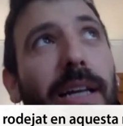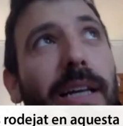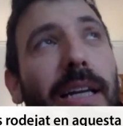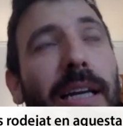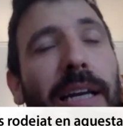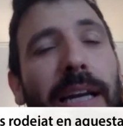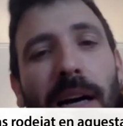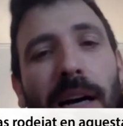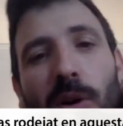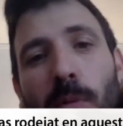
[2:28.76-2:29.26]

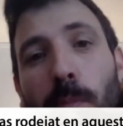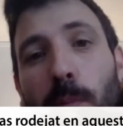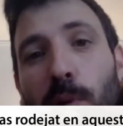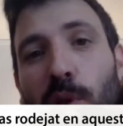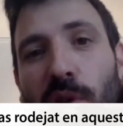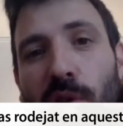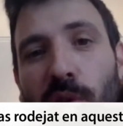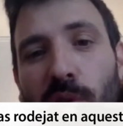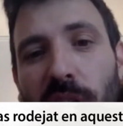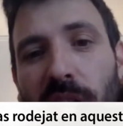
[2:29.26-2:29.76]
La
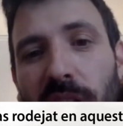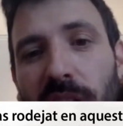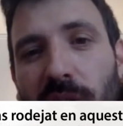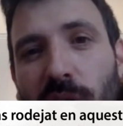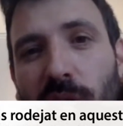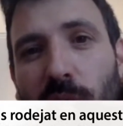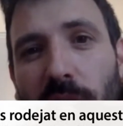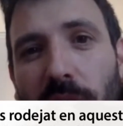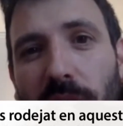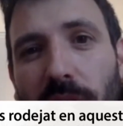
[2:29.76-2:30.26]
composición del
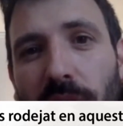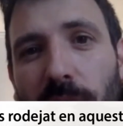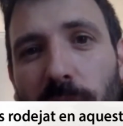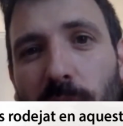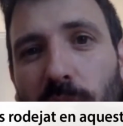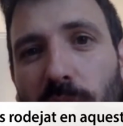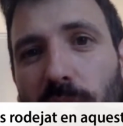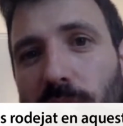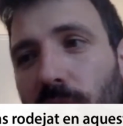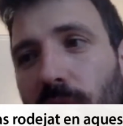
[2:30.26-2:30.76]
disco la
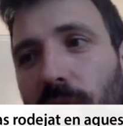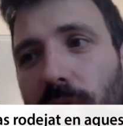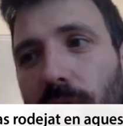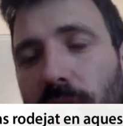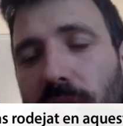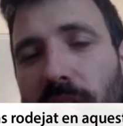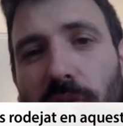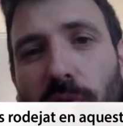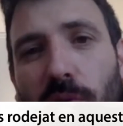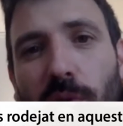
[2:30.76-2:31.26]
hicimos
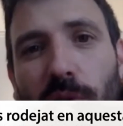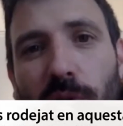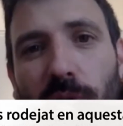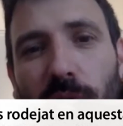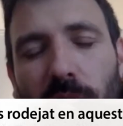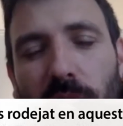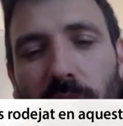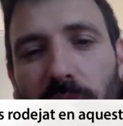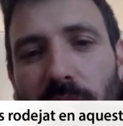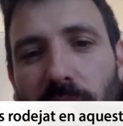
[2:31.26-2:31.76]
Tato y
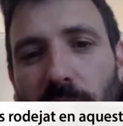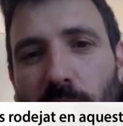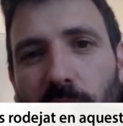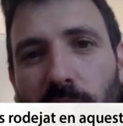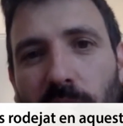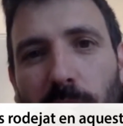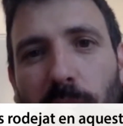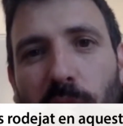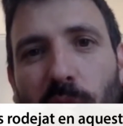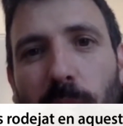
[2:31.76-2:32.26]
yo, que Tato
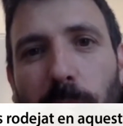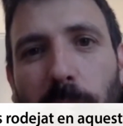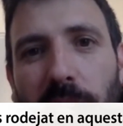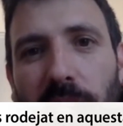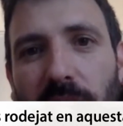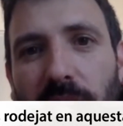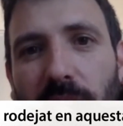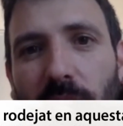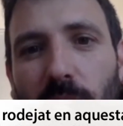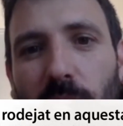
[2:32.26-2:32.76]
es mi
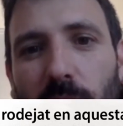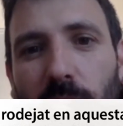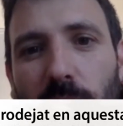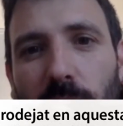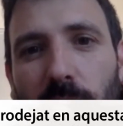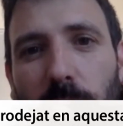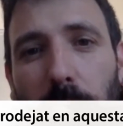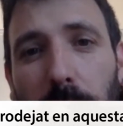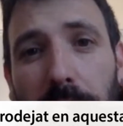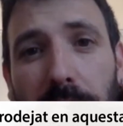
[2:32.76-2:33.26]
compañero
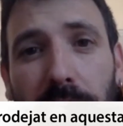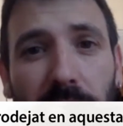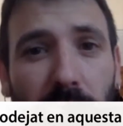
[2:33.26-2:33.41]
y él